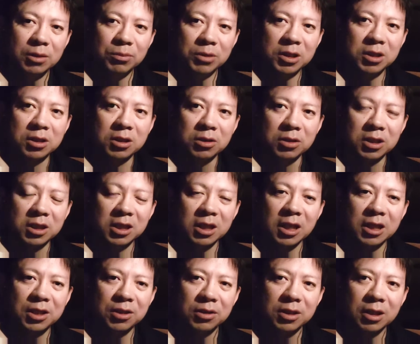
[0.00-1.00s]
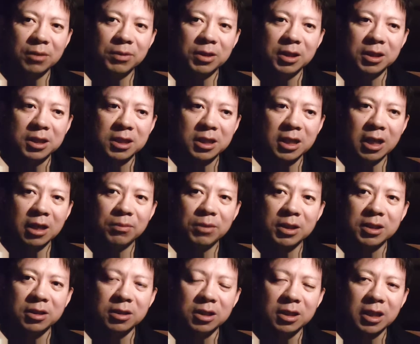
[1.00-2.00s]
水木の幸せのために使い
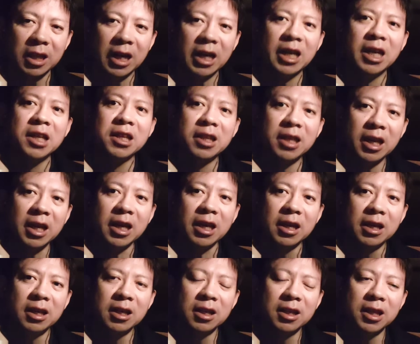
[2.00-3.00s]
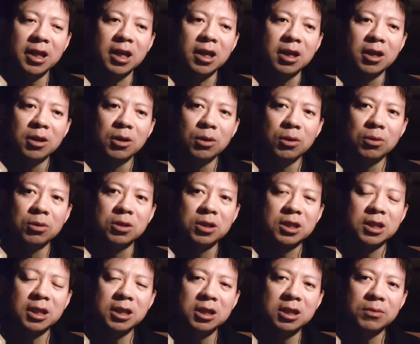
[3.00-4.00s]
ますに変えて、で、お
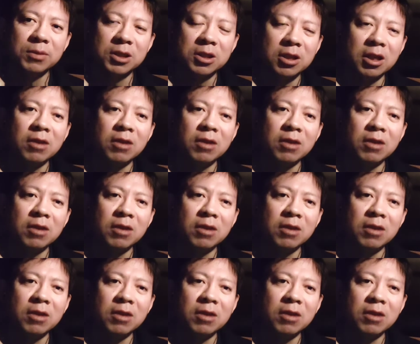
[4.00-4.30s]
布施にします。